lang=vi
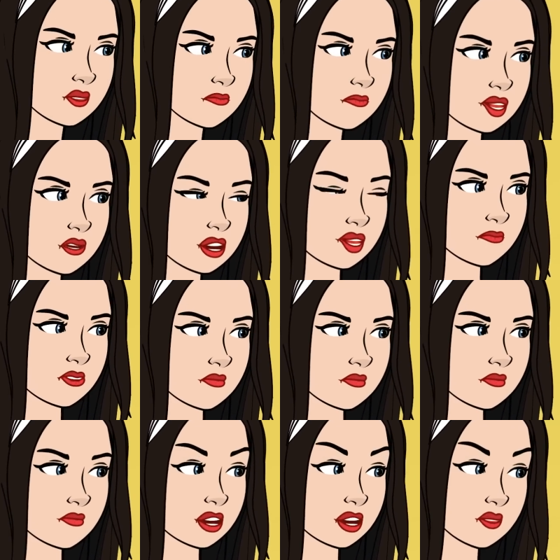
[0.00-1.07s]
phải em,
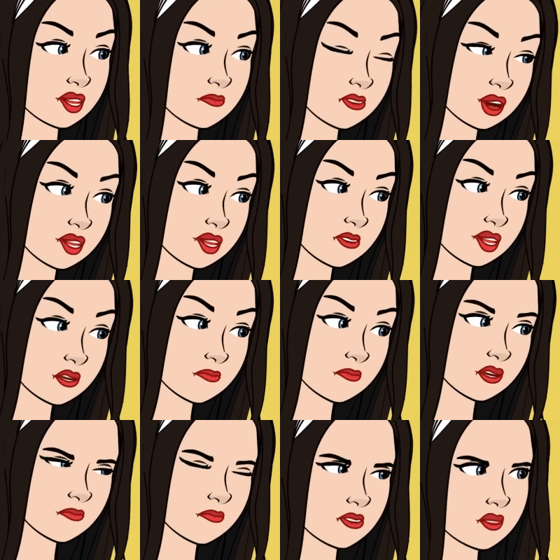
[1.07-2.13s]
mà bà lão đó tự
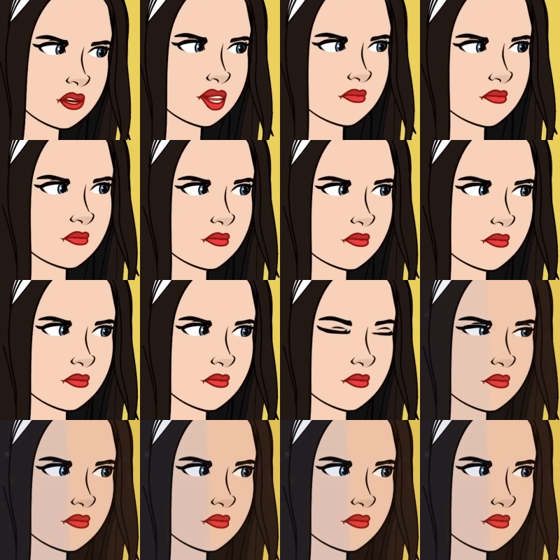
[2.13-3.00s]
cho vào đó.